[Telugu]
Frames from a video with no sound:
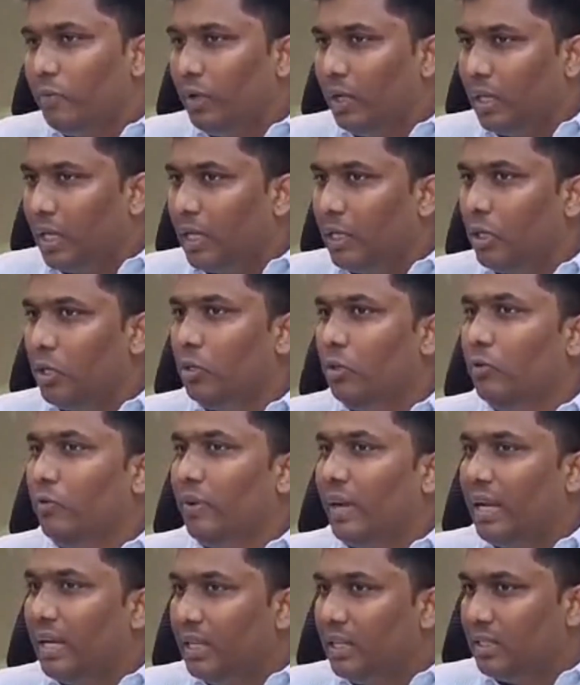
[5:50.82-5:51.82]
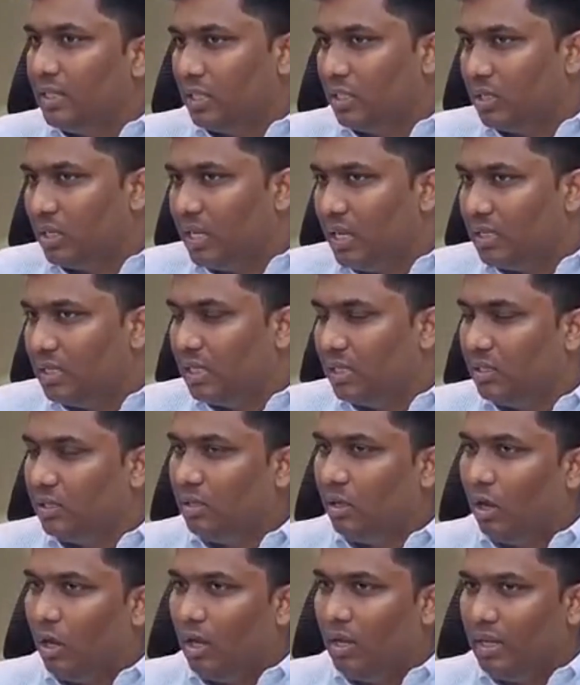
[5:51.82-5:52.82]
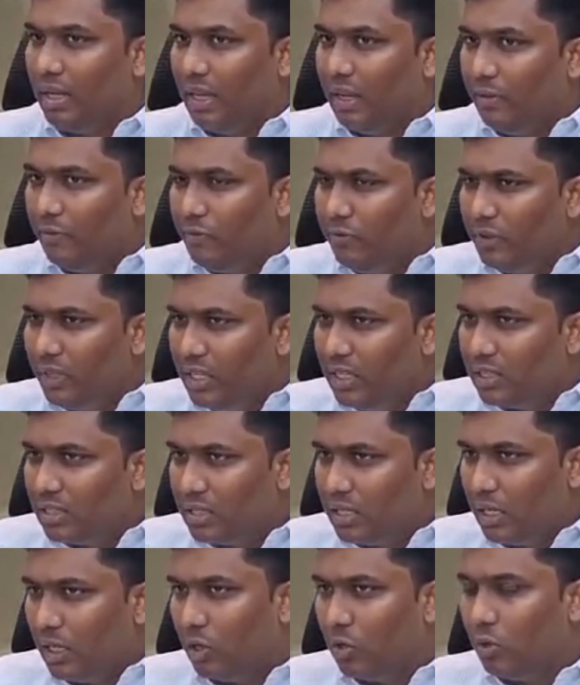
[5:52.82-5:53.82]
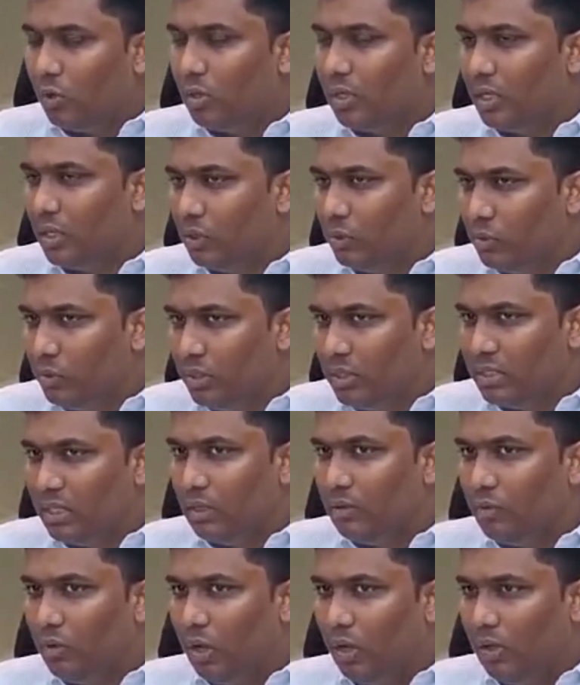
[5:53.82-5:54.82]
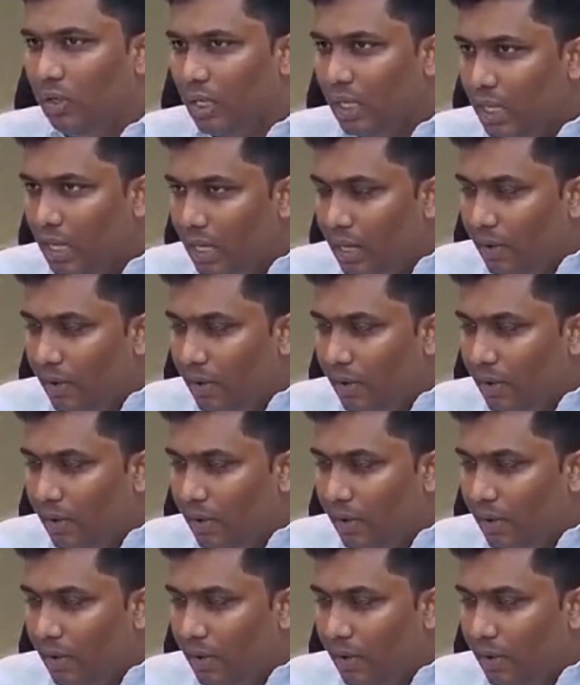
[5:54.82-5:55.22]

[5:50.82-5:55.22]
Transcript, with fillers: విల్ కంటిన్యూ ఫైలింగ్ సచ్ కేసెస్ ఆన్ ఎవ్రీ స్టేక్ హోల్డర్ హూ ఈజ్ ఇన్వాల్వ్డ్